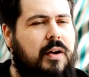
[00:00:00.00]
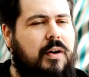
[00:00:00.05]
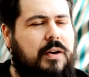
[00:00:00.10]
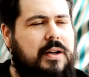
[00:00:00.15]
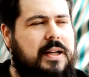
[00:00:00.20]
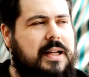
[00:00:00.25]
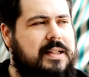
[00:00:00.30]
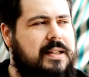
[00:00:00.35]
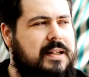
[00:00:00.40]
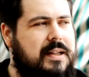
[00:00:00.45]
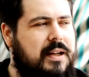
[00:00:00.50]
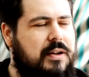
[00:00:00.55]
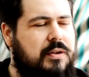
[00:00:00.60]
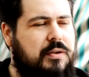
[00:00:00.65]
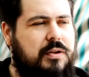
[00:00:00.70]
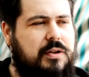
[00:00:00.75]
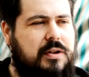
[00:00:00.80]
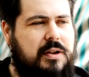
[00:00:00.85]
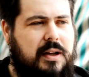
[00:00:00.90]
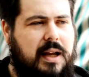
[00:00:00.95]
Und das sind
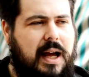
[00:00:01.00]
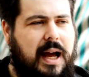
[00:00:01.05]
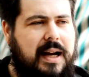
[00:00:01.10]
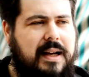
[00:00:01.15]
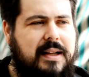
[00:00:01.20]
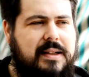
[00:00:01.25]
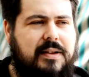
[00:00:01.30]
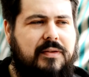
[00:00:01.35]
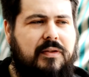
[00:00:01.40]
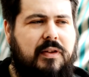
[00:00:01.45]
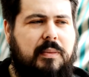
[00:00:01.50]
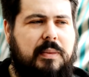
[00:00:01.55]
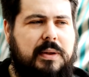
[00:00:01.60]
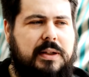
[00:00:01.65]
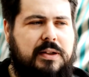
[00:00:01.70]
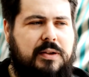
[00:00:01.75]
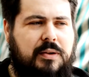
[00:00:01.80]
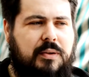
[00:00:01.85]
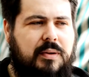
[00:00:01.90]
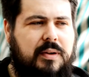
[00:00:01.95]
natürlich alles
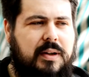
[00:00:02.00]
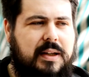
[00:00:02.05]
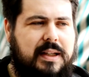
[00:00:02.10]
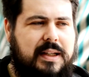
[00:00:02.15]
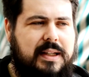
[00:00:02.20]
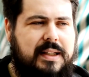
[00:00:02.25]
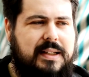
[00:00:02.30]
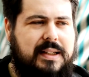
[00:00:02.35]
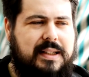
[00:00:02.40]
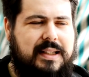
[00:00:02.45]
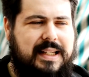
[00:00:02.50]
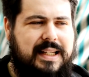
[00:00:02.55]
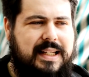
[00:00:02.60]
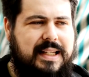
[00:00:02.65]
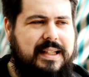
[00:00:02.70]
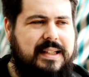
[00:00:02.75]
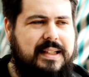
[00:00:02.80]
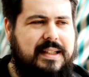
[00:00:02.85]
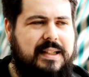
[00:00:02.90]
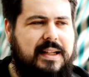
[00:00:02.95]
Informationen, die diese
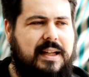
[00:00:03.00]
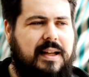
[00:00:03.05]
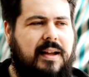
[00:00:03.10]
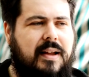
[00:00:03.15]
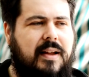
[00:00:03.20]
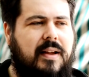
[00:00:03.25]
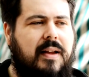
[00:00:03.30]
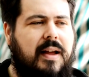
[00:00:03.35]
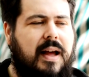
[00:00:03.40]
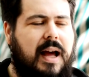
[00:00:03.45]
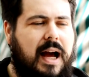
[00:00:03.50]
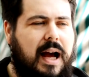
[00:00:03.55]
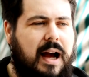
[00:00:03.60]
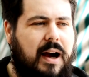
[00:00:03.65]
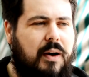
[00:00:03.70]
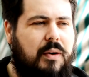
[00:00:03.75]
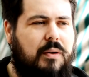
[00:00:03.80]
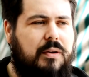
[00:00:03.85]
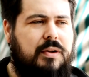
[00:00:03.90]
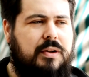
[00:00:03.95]
Dienste
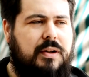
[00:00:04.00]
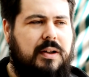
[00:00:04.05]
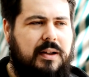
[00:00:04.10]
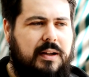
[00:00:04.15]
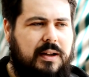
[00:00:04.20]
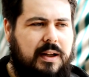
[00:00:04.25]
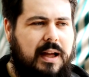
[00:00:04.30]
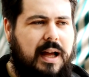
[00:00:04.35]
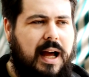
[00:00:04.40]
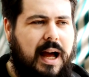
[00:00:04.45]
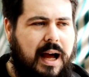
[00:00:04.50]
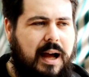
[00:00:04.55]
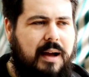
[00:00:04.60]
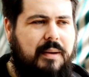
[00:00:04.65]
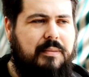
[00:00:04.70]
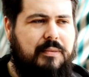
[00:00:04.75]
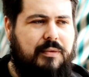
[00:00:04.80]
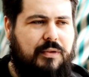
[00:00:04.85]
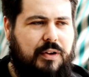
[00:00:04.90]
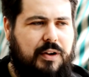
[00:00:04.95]
auch
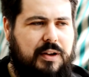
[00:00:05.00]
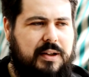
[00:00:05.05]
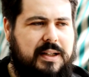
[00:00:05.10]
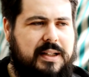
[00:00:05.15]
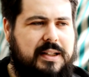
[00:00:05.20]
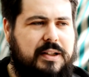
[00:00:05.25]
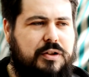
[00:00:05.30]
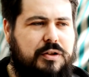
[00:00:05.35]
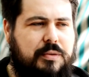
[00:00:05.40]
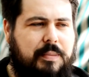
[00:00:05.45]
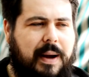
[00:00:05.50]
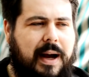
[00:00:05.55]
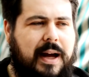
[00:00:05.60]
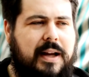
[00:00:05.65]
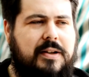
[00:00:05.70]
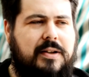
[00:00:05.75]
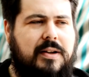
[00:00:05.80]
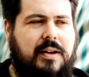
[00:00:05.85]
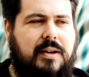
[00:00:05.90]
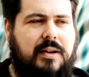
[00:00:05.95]
haben wollen, die sie
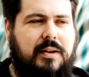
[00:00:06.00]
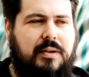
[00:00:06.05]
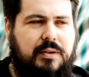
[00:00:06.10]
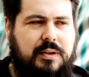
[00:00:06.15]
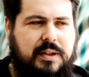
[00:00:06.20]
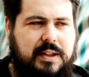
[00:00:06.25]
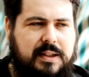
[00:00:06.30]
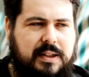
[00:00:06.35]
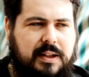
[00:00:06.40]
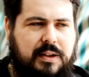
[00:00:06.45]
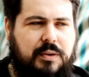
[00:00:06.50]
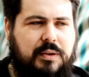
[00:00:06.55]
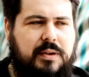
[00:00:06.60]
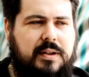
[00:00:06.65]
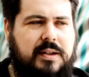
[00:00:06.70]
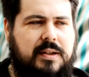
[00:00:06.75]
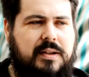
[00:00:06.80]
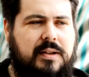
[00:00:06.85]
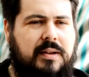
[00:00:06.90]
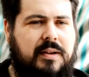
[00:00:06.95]
speichern und die sie
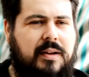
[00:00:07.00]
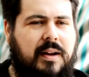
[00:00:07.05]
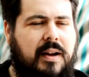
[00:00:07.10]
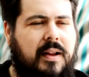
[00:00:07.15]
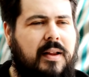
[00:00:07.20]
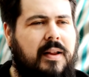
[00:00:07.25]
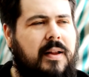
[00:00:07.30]
nutzen,